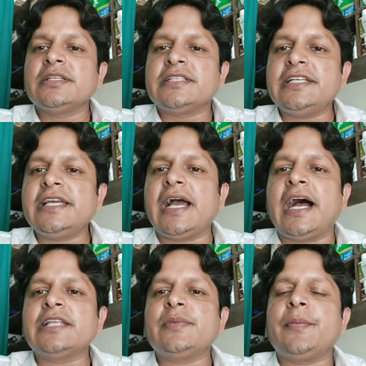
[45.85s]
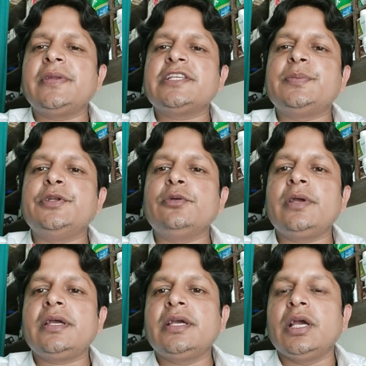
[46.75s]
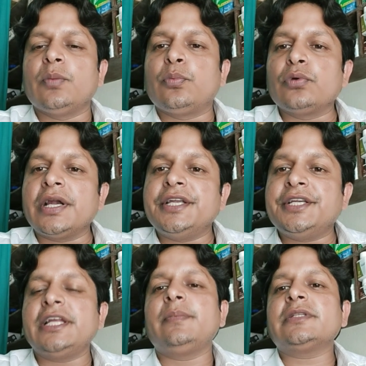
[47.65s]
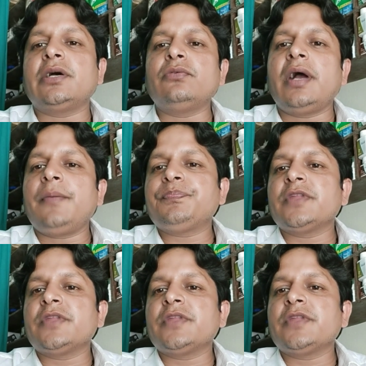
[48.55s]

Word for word: चलिए आज मैं अपने इस वीडियो में पूरा डिटेल बताऊंगा